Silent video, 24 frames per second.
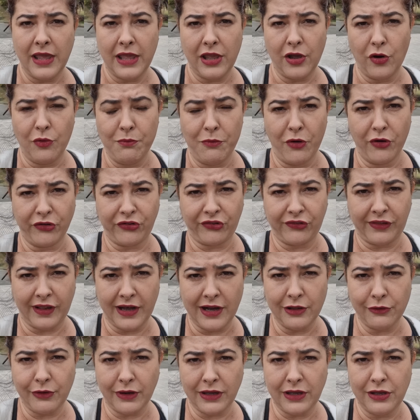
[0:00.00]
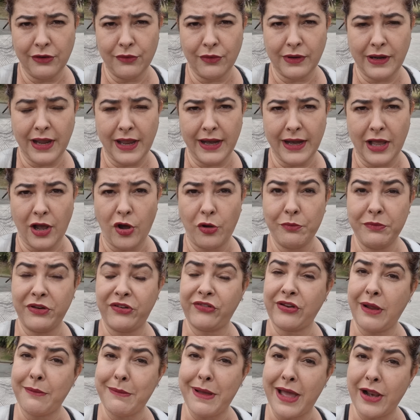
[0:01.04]
eu mostrando aqui no canal me
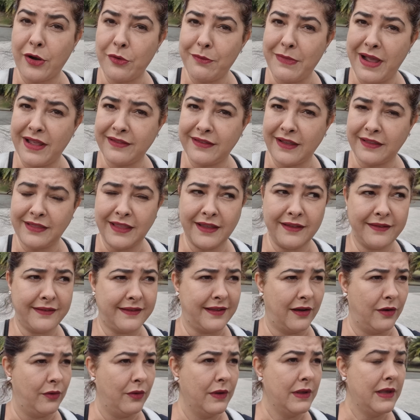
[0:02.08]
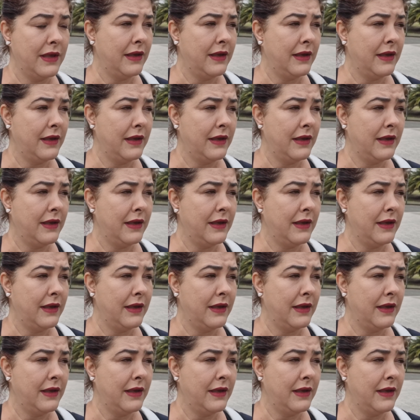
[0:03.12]
chamaram mais atenção.